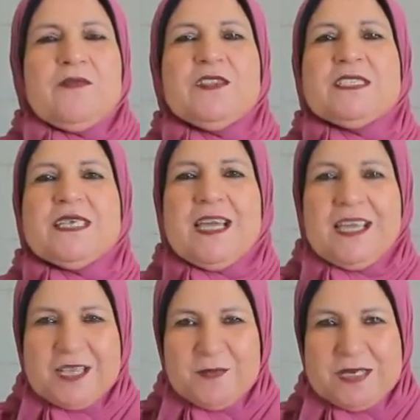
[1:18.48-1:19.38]
في
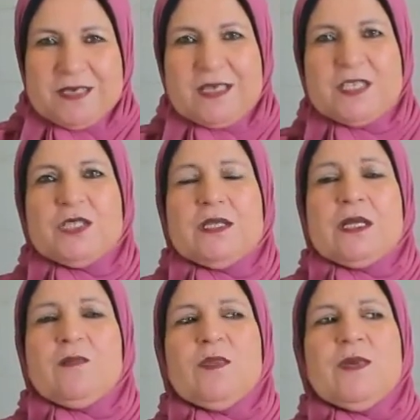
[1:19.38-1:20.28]
الساعه كمان عشان
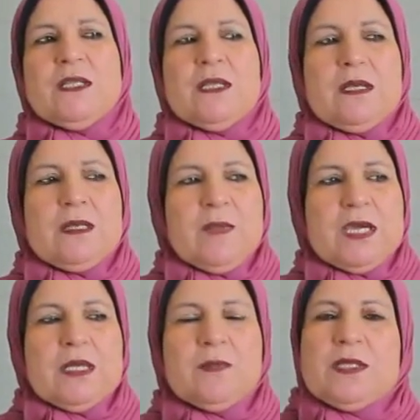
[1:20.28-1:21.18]
الكمامه
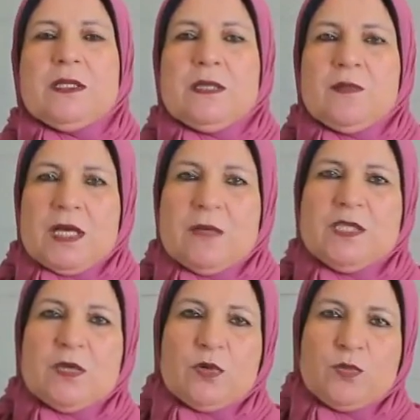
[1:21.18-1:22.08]
المكنه بتنتج من
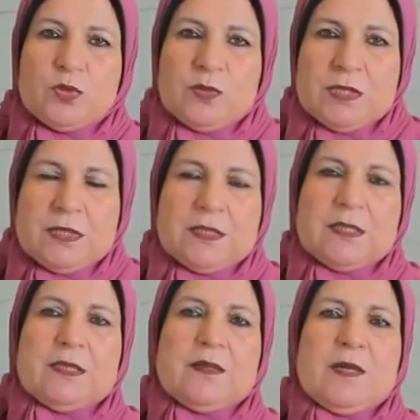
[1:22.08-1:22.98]
5 ل 500
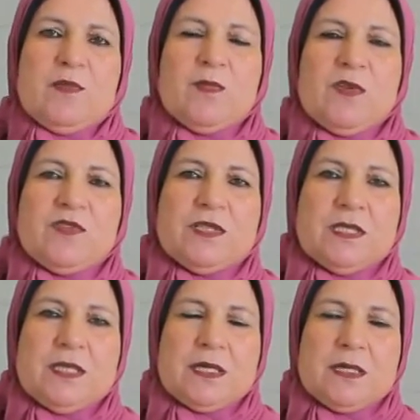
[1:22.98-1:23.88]
كمامه في
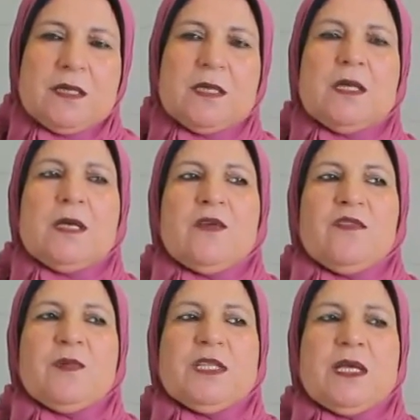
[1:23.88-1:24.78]
الدقيقه
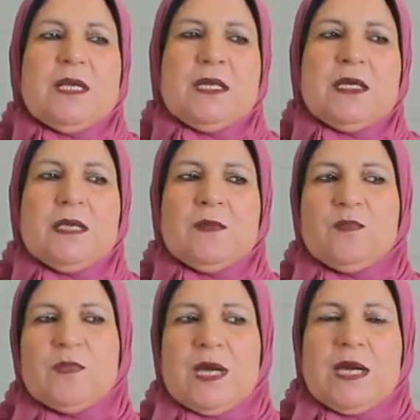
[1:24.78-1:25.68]
فبالتالي احنا
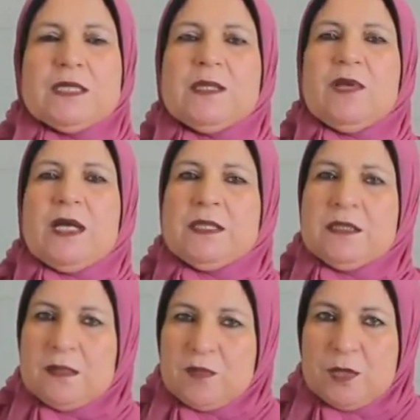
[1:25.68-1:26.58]
حسب
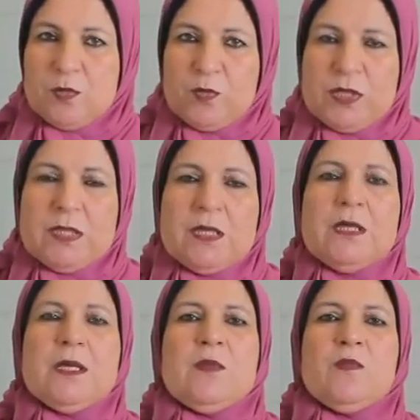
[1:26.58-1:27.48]
العدد المطلوب مننا
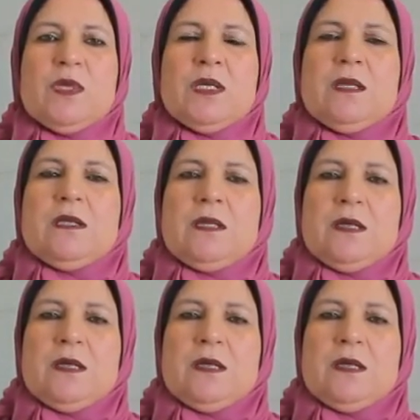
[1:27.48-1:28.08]
بان